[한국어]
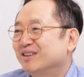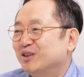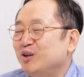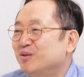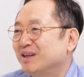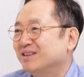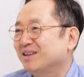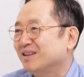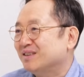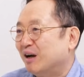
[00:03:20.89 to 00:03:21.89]
철광
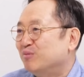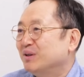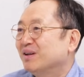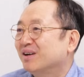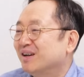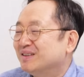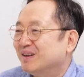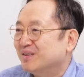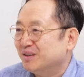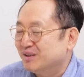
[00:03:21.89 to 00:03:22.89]
찾아서 아프리카까지
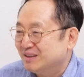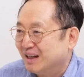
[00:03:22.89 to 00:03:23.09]
거기 이러진